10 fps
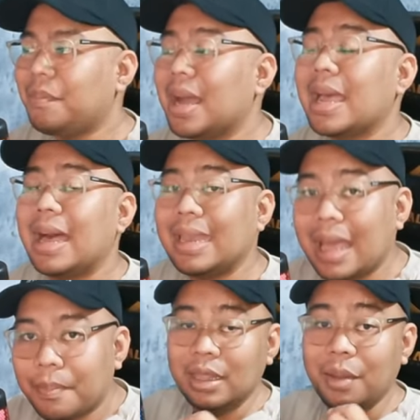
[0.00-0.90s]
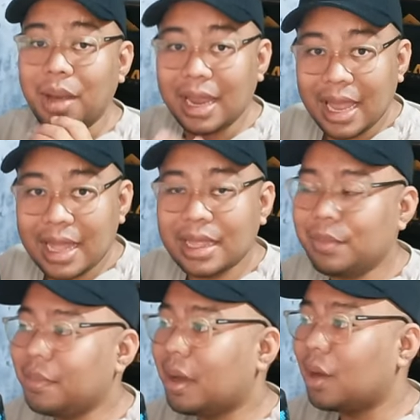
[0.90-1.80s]
maghanap ng mga land na
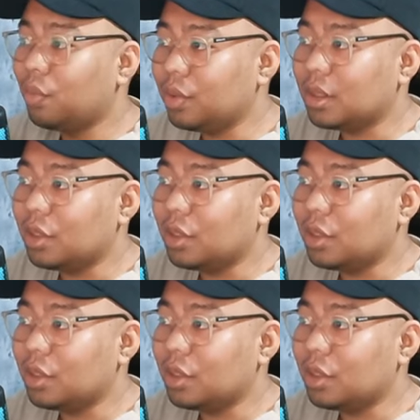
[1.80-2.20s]
may mga wood.